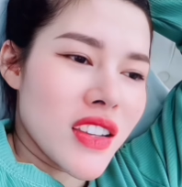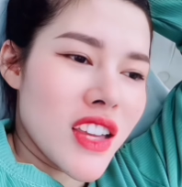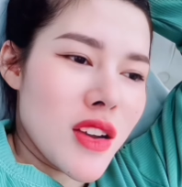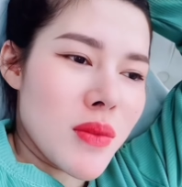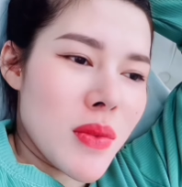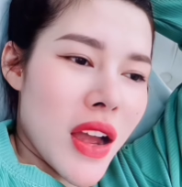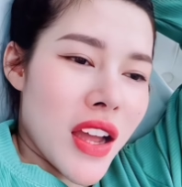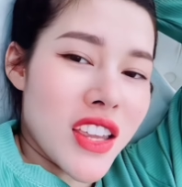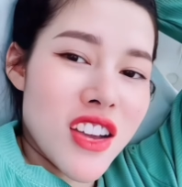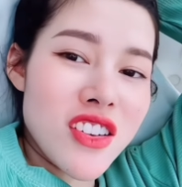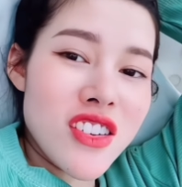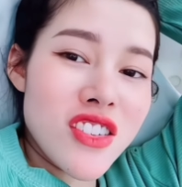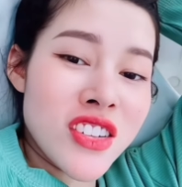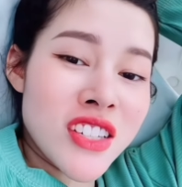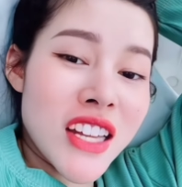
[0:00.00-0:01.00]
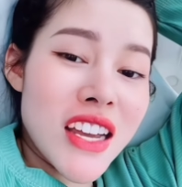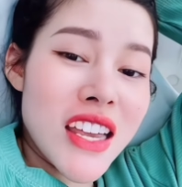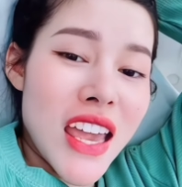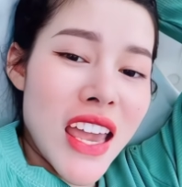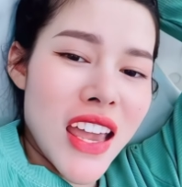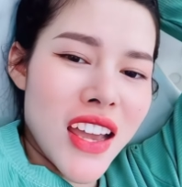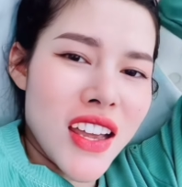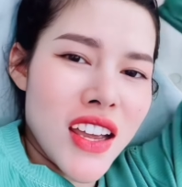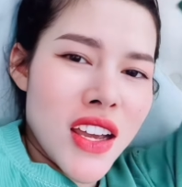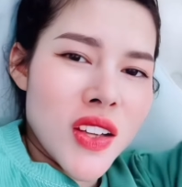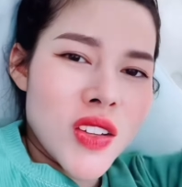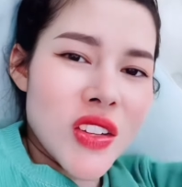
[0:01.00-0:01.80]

nhưng mà những người ta nghe